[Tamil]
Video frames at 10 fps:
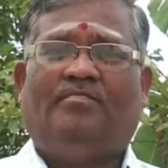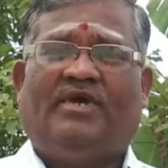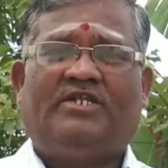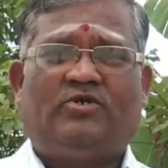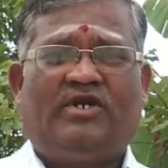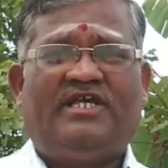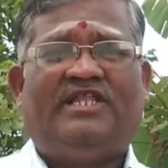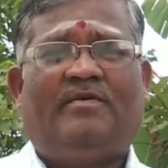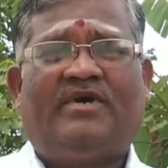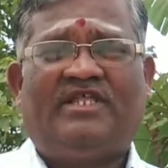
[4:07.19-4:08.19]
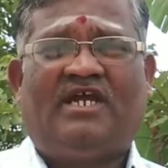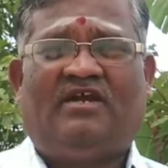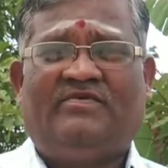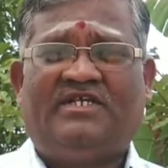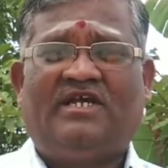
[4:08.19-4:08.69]
மேற்சொன்ன இதே
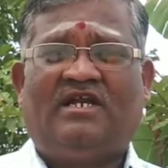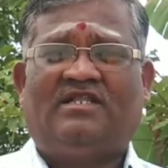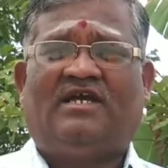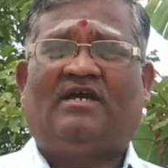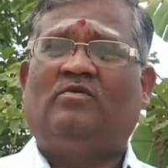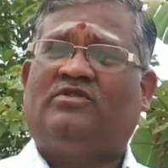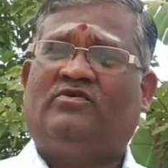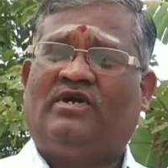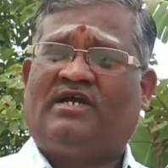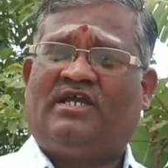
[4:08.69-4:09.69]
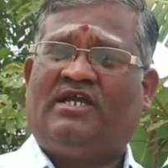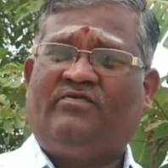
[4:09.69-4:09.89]
மாதிரியான விஷயங்கள் தாங்க ஒருத்தவங்களுக்கு